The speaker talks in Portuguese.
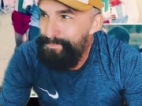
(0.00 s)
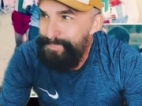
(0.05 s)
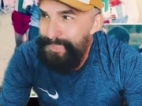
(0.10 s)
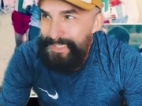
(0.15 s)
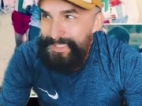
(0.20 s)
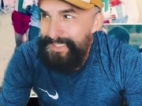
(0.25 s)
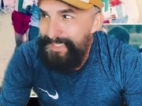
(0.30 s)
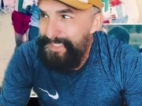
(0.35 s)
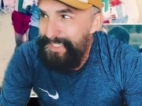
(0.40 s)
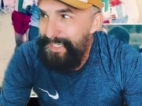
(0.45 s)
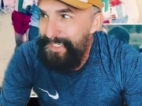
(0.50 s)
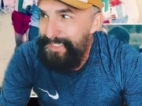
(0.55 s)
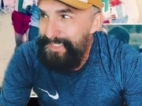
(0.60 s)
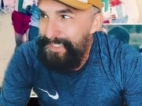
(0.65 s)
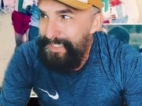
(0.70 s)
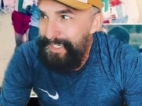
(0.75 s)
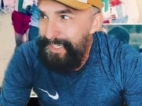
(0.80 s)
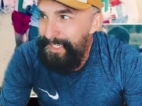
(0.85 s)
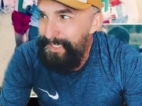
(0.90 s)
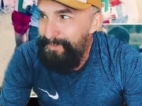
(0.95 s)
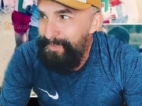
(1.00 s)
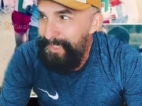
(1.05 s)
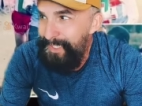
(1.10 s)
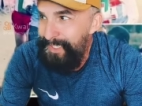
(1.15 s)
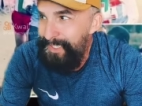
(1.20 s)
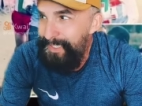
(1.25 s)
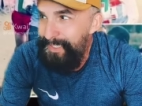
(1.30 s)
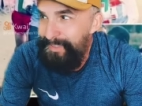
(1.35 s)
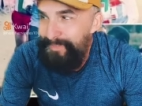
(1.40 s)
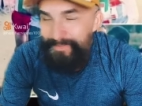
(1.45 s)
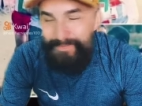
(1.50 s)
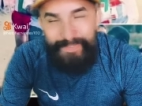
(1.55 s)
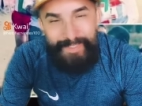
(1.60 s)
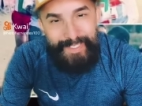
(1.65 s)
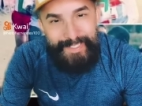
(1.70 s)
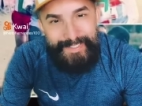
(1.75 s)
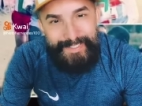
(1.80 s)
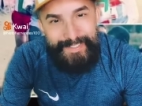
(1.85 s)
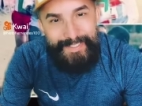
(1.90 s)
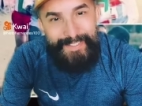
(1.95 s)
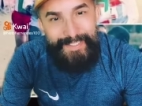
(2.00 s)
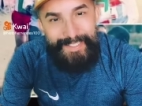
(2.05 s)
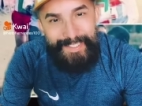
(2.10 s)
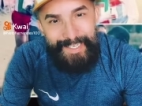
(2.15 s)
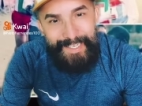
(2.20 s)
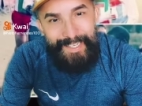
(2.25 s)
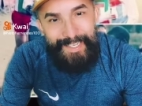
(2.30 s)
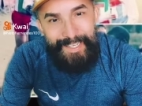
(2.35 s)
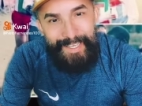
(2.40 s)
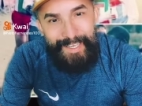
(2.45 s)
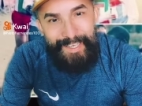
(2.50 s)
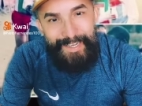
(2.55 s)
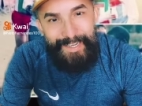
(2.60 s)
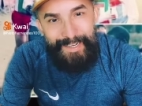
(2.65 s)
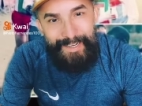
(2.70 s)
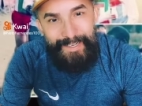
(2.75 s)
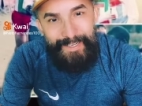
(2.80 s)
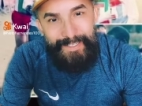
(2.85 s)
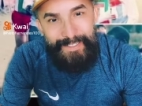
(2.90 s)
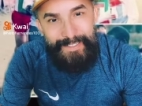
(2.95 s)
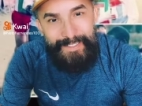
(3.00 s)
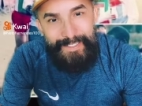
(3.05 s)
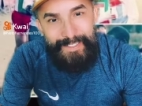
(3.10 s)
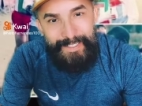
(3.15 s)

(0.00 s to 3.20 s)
pensei direito aqui e vi assim, cara,